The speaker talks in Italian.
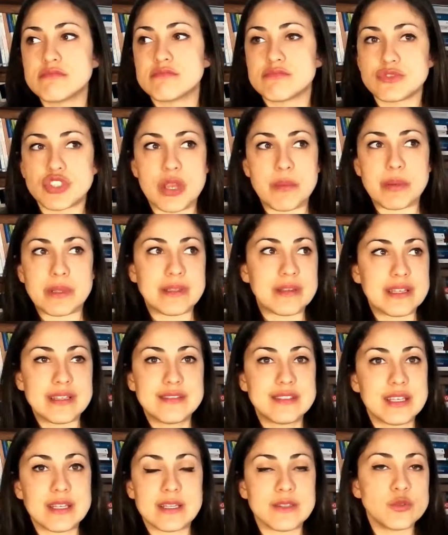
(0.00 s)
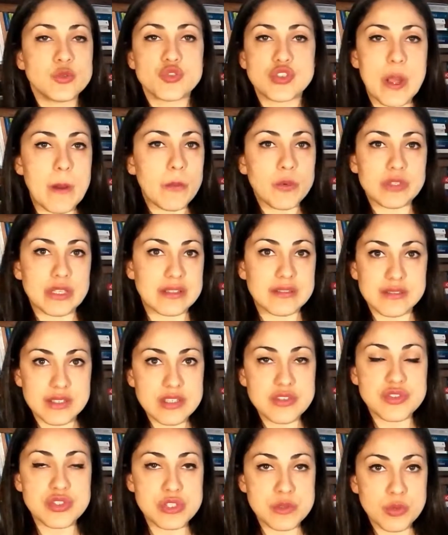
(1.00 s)
cioè praticamente riduciamo
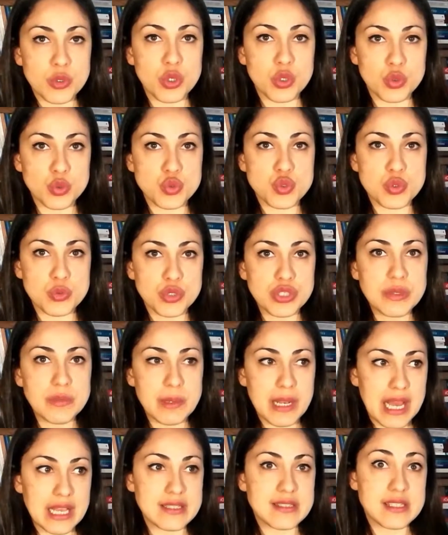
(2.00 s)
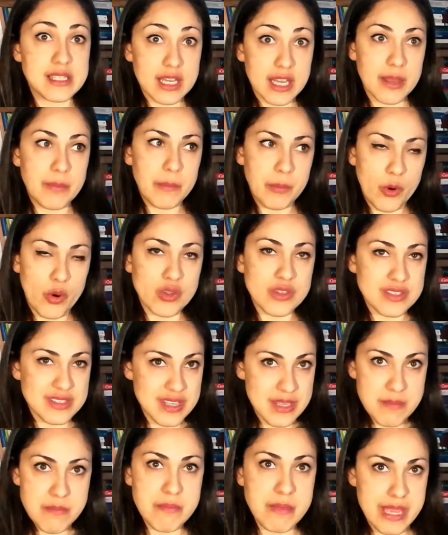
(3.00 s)
tantissimo il consumo di plastica che poi
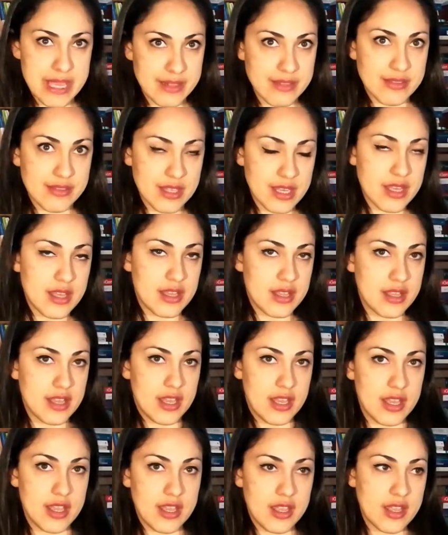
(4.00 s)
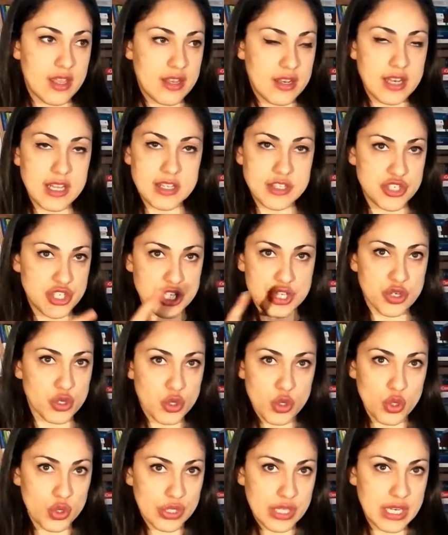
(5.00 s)
si immette eh, nel,
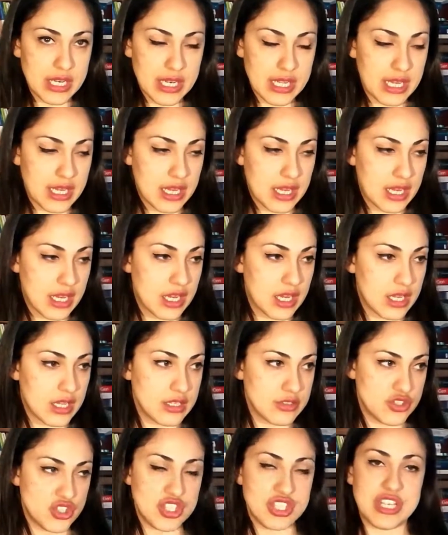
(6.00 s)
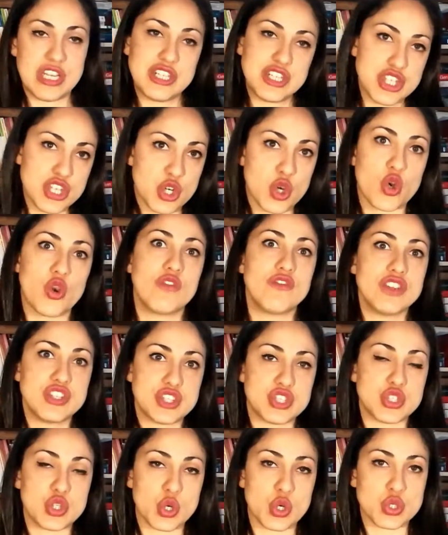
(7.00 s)
circolo della, nel, circolo
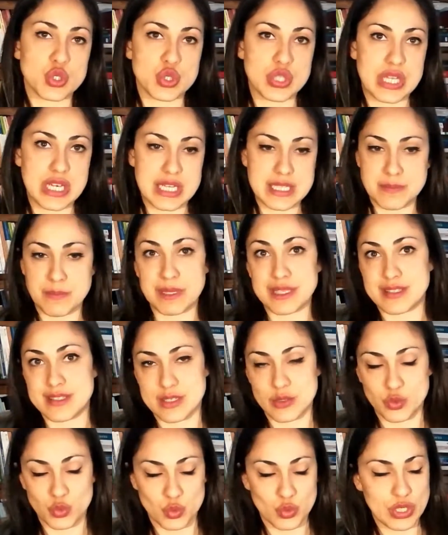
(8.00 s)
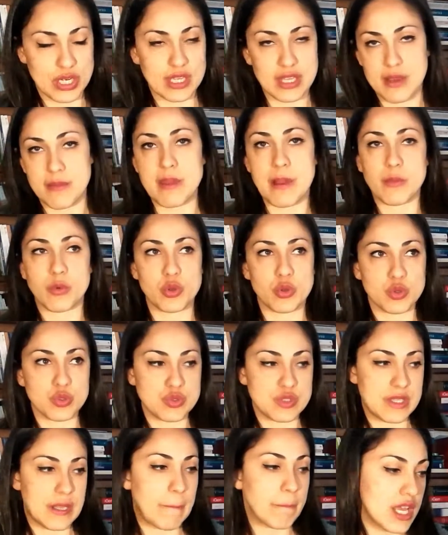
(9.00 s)
vizioso della spazzatura, chiamiamolo
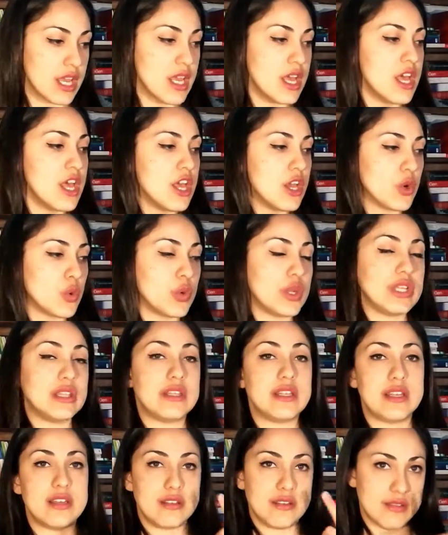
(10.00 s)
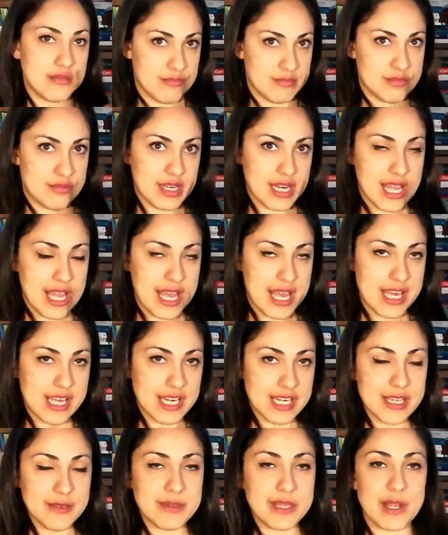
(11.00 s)
così. Quindi
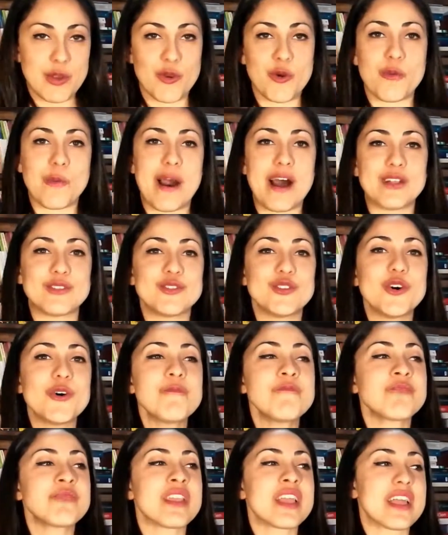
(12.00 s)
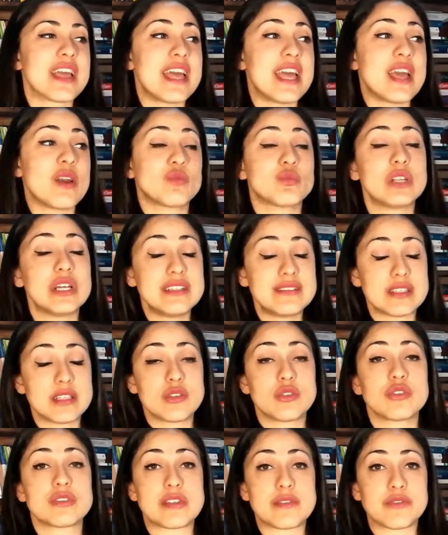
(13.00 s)
3R mi raccomando e un'altra
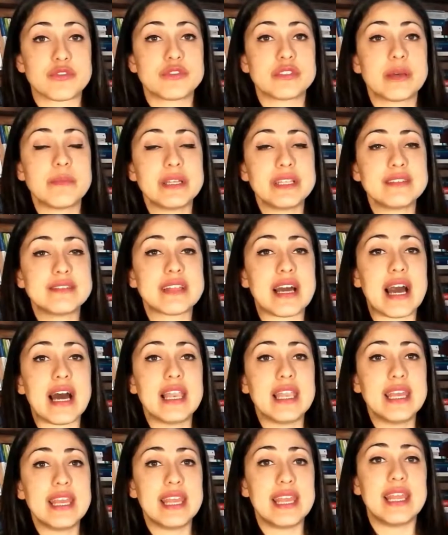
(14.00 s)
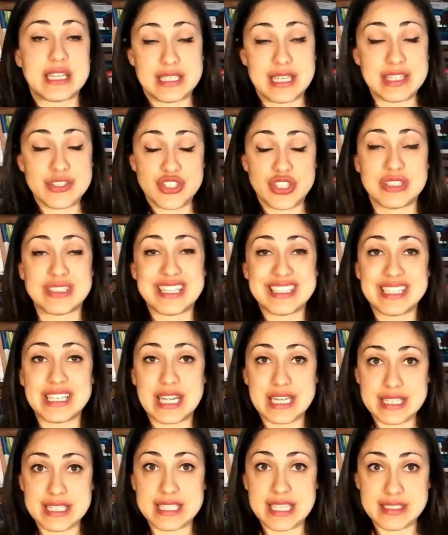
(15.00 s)
cosa fondamentale è la
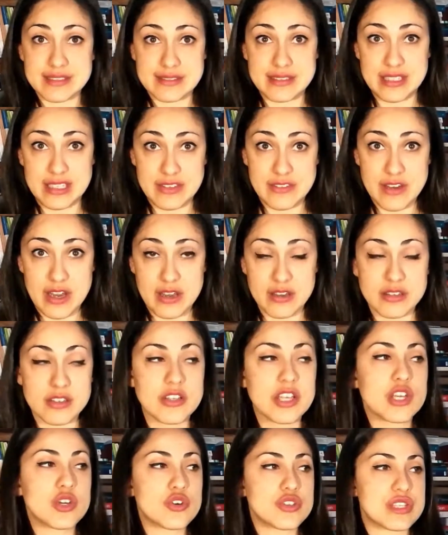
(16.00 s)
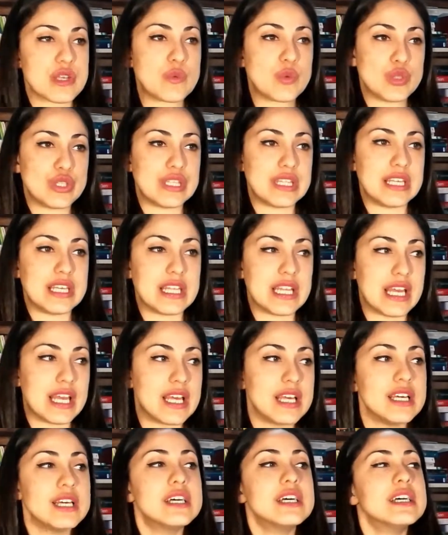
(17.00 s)
cittadinanza attiva. Che cosa vuol
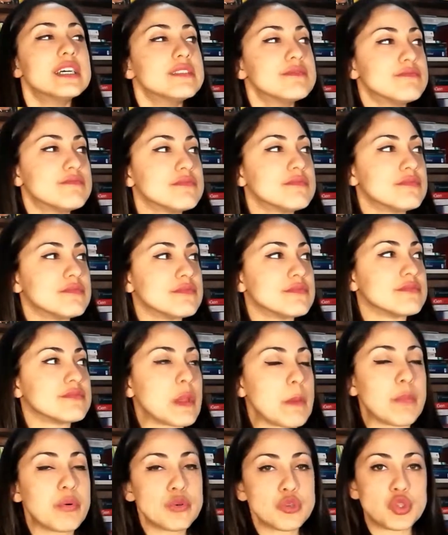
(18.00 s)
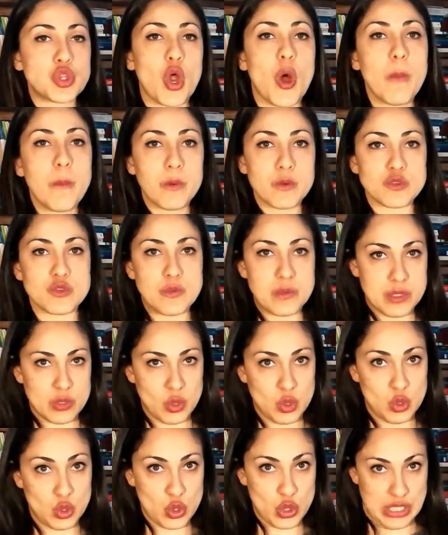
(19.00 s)
dire? Mm, purtroppo,
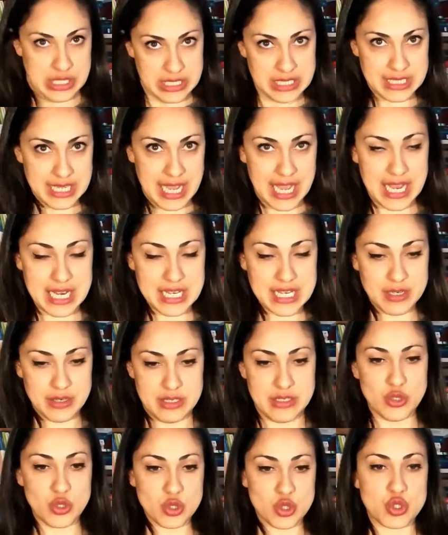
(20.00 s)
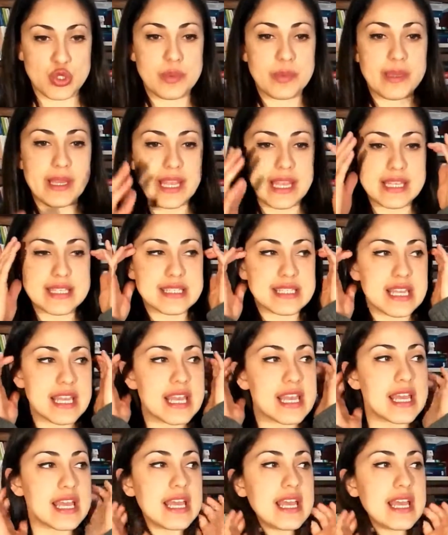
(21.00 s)
soprattutto in Italia, nel nostro paese,